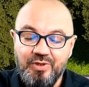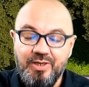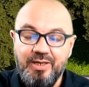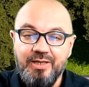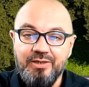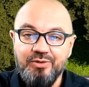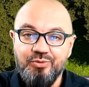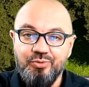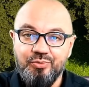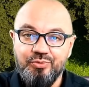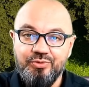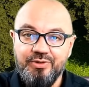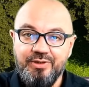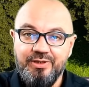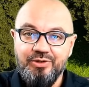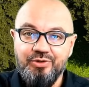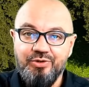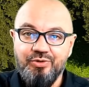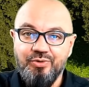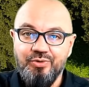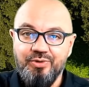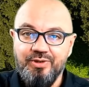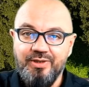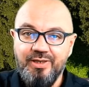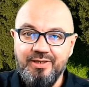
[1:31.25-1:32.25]
A tutaj
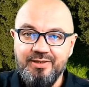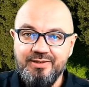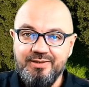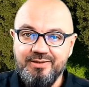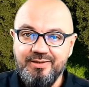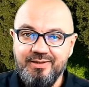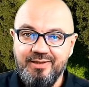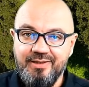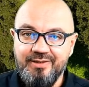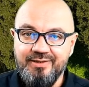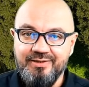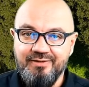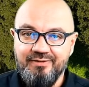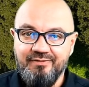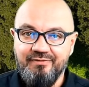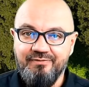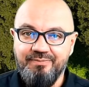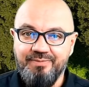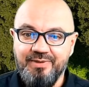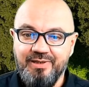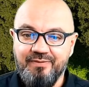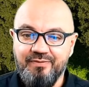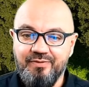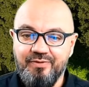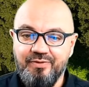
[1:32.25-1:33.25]
to ja skręcam w
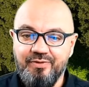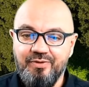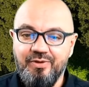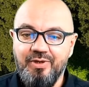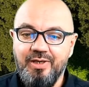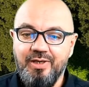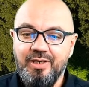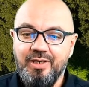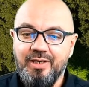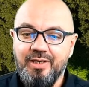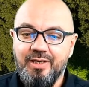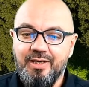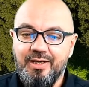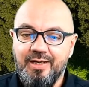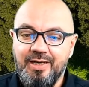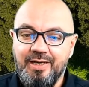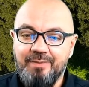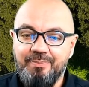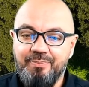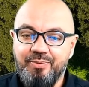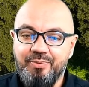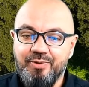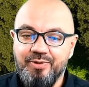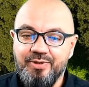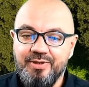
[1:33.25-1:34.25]
prawo,
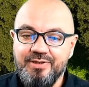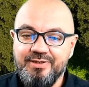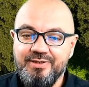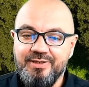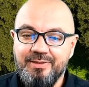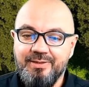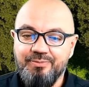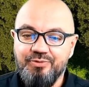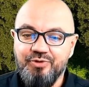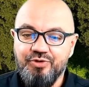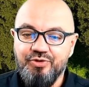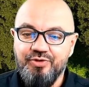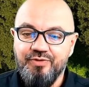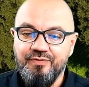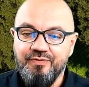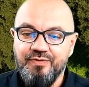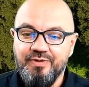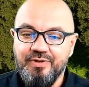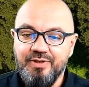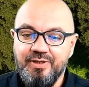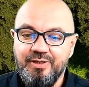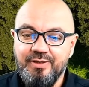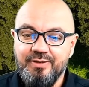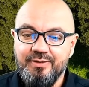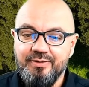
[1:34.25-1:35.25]
a pojazd
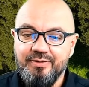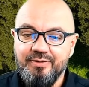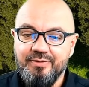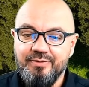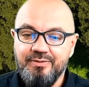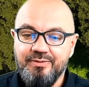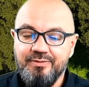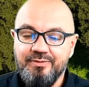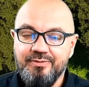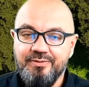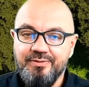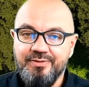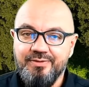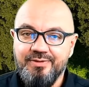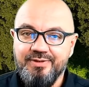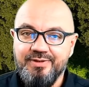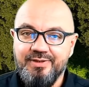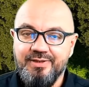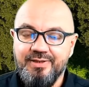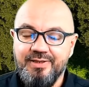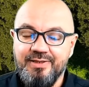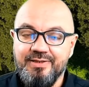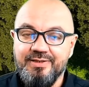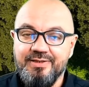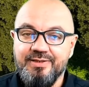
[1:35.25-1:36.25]
naprzeciwka
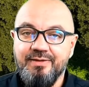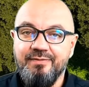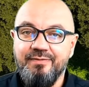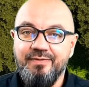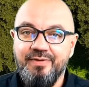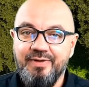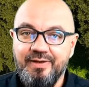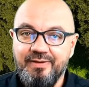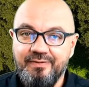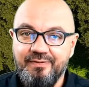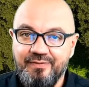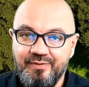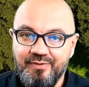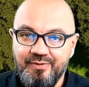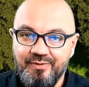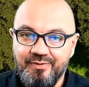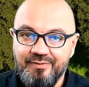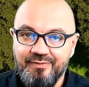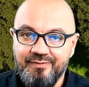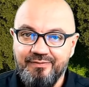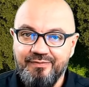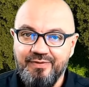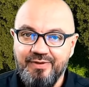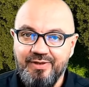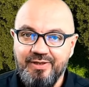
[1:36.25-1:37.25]
skręca w
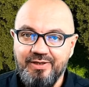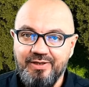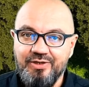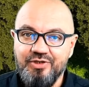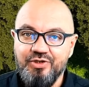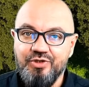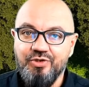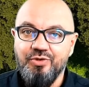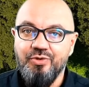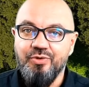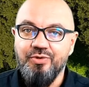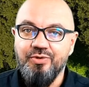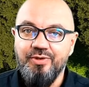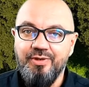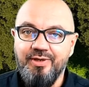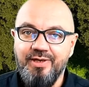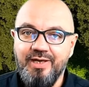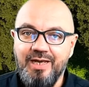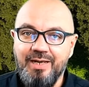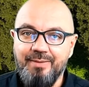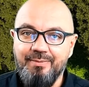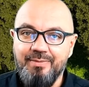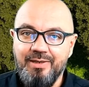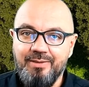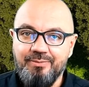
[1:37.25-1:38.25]
lewo, więc to
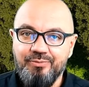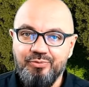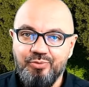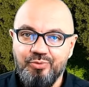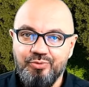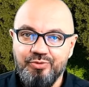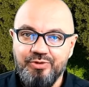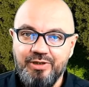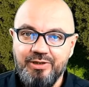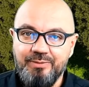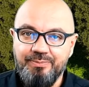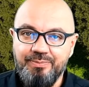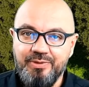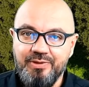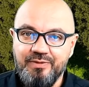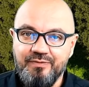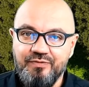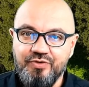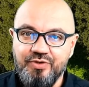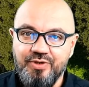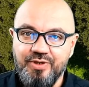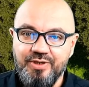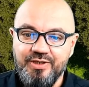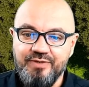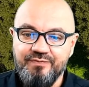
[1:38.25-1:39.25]
ja mam tutaj
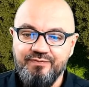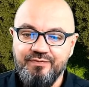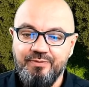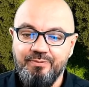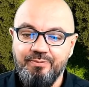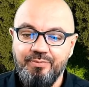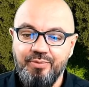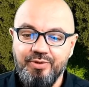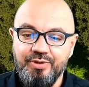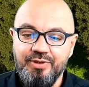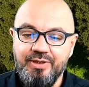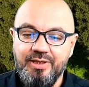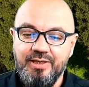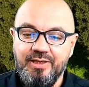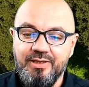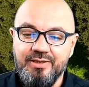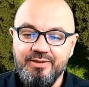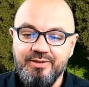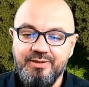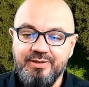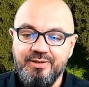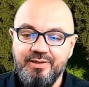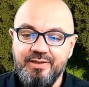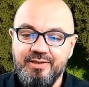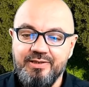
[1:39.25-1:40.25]
pierwszeństwo, bo
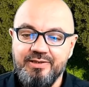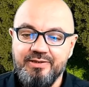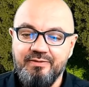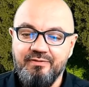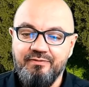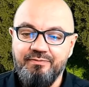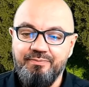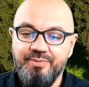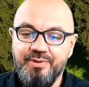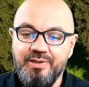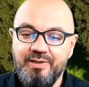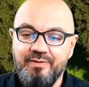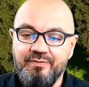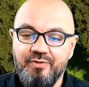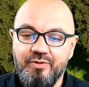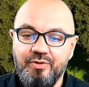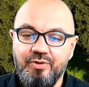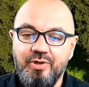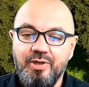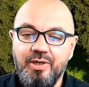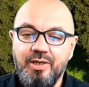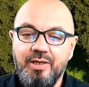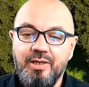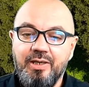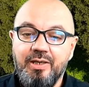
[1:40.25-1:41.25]
ja skręcam w
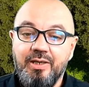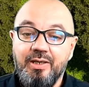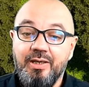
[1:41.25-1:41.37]
prawo,